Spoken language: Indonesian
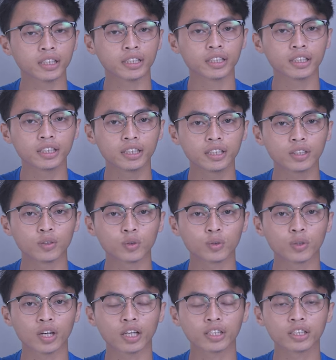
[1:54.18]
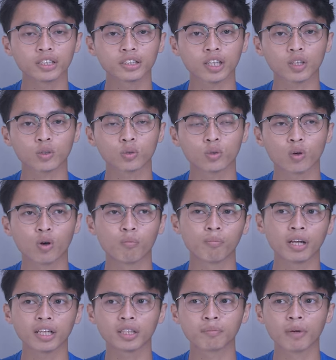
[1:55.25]
ini ukurannya 1,58
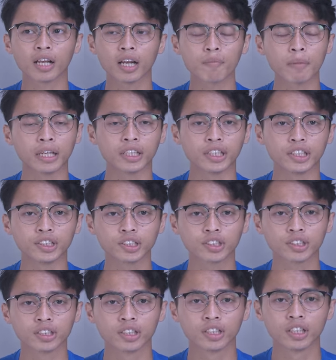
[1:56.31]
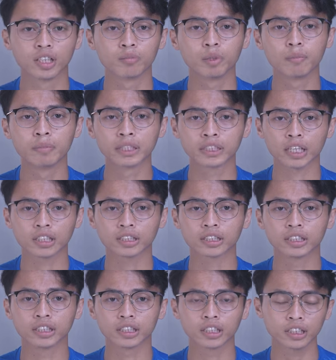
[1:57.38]
inch, lebih besar
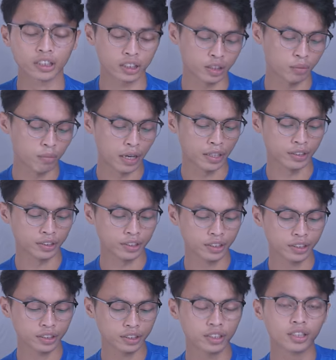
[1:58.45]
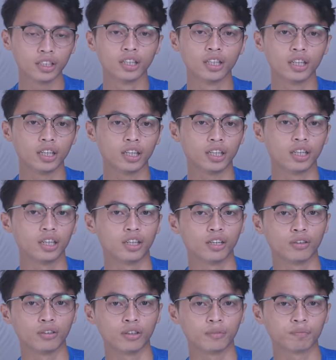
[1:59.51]
sedikit dibanding
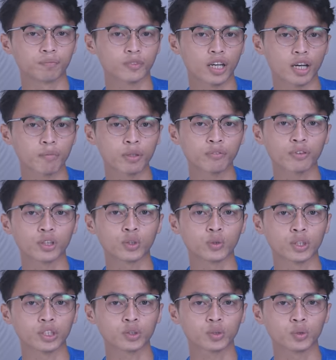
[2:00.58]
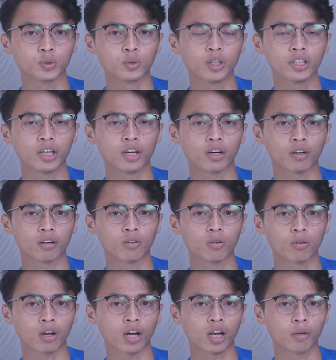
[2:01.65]
uh, Garmin Venue SQ2 yang
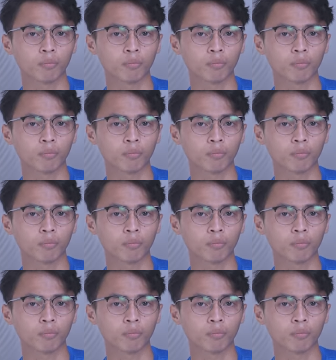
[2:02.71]
kurang